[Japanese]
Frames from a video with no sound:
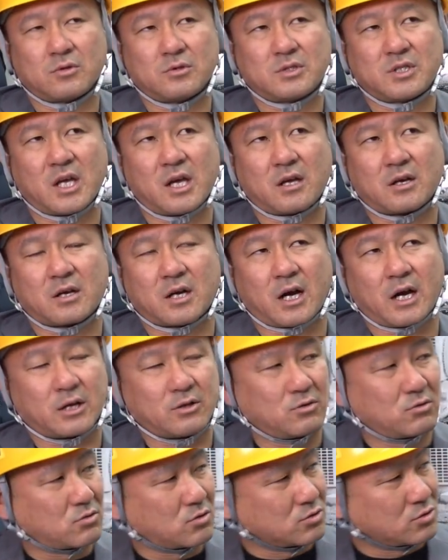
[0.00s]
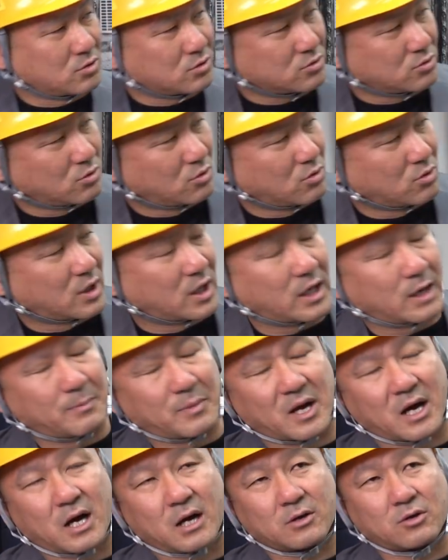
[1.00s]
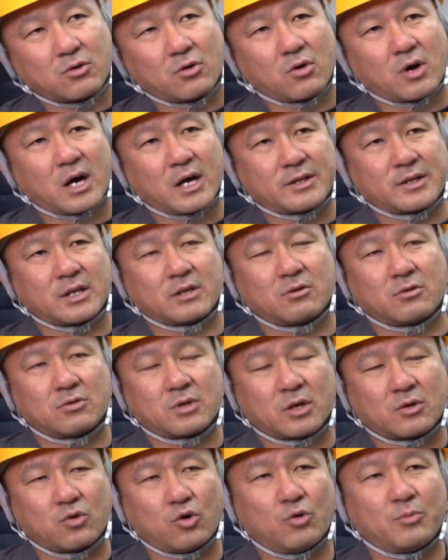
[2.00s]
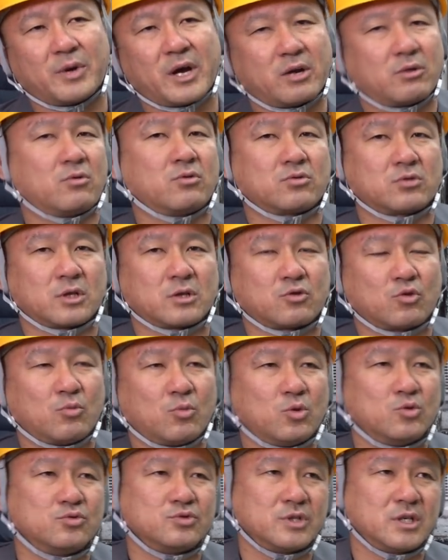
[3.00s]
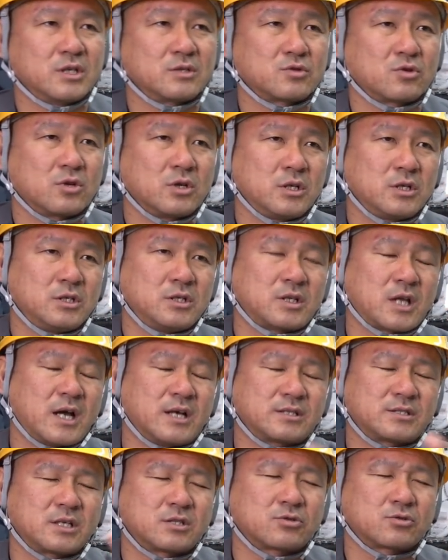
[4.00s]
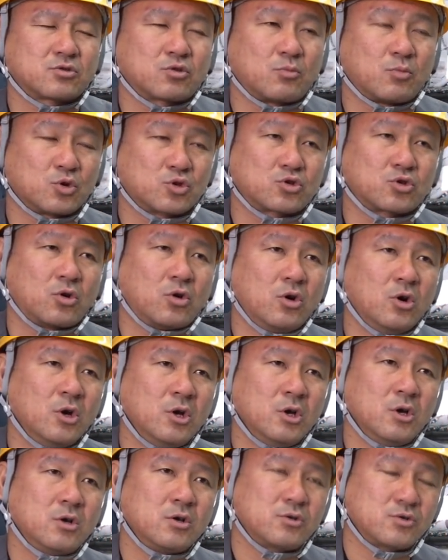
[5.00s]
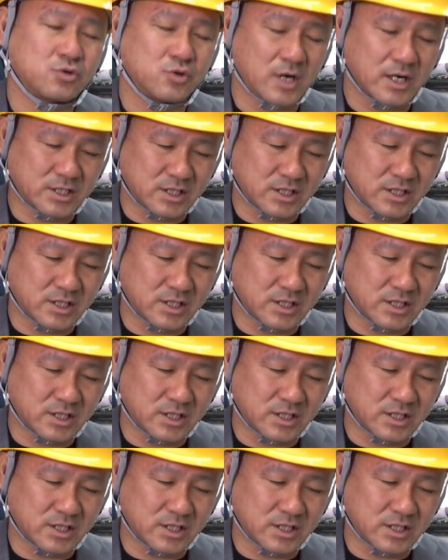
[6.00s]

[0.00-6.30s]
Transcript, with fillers: 前回のこの動画、やっぱ反響があったってことは興味あることだと思うんで、それに対してちょっともっと詳